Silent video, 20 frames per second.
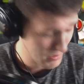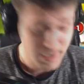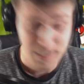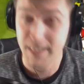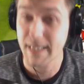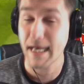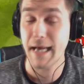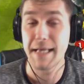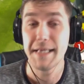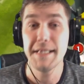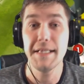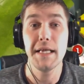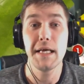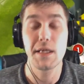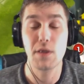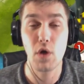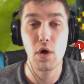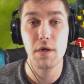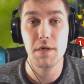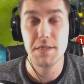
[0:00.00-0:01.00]
Да,
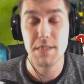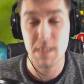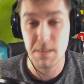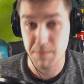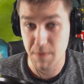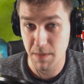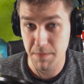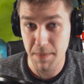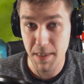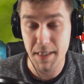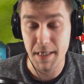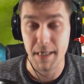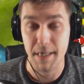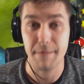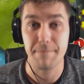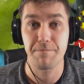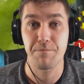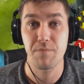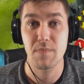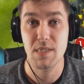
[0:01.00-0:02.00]
но, тем не
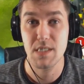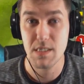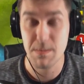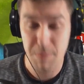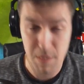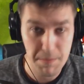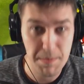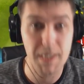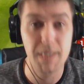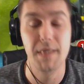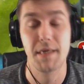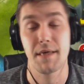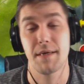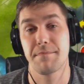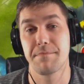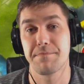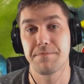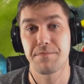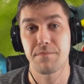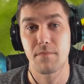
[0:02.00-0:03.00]
менее, тем не менее,
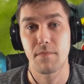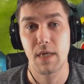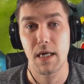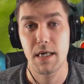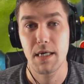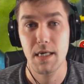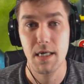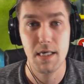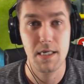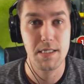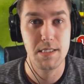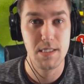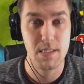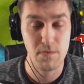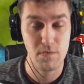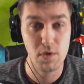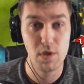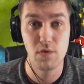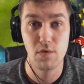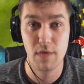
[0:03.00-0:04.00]
э,
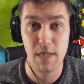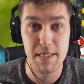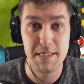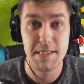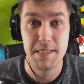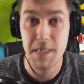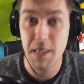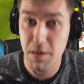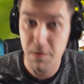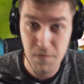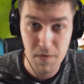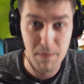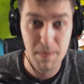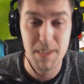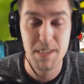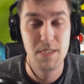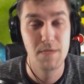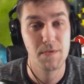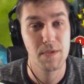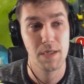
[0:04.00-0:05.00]
сегодня у нас не
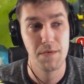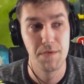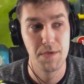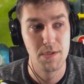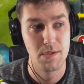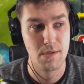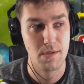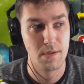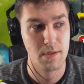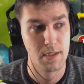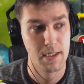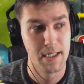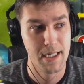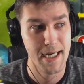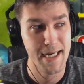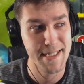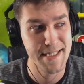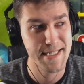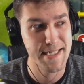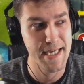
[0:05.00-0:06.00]
информативное видео.
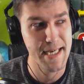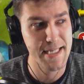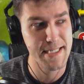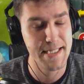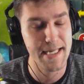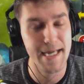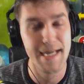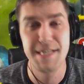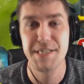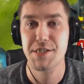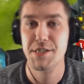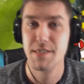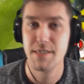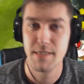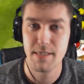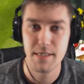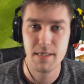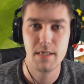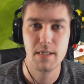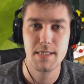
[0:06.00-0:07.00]
Хотя, знаешь,
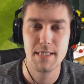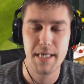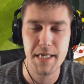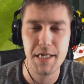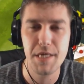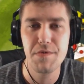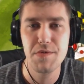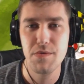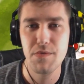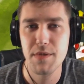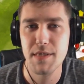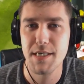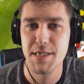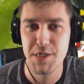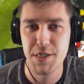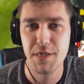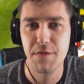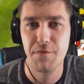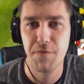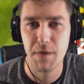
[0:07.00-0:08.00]
э, скорее всего,
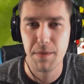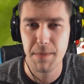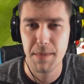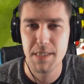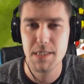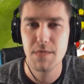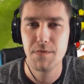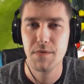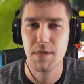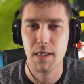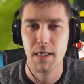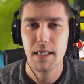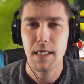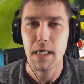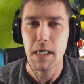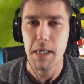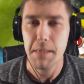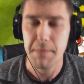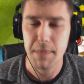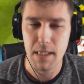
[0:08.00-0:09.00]
даже информативное,
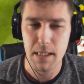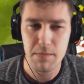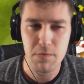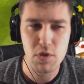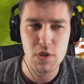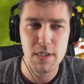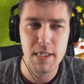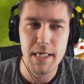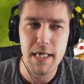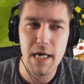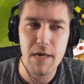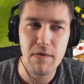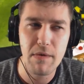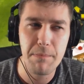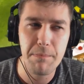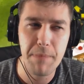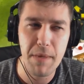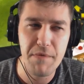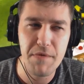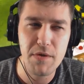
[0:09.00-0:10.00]
потому что я
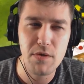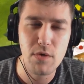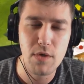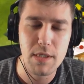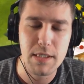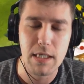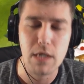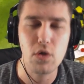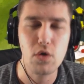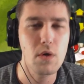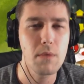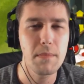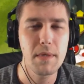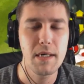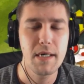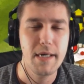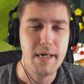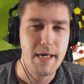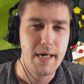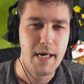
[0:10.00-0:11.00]
вам поведаю о таком...